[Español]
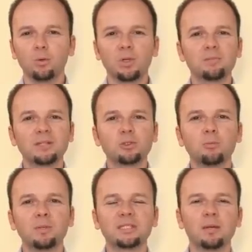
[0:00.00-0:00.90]
no eres más que
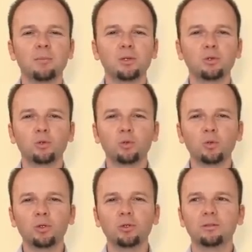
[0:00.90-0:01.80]
un pensamiento
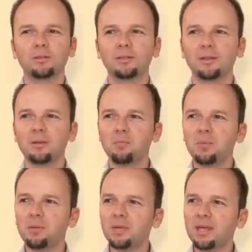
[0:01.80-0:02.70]
tuyo
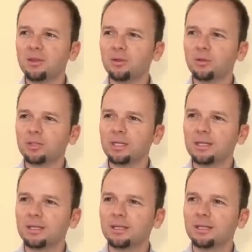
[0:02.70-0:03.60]

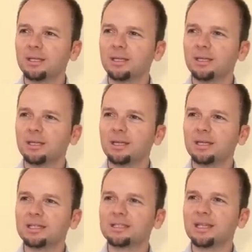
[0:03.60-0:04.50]
viviéndote
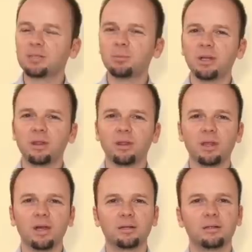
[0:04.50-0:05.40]
en esta
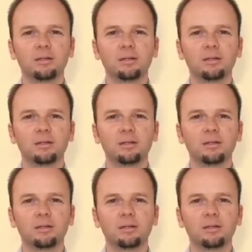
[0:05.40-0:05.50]
experiencia.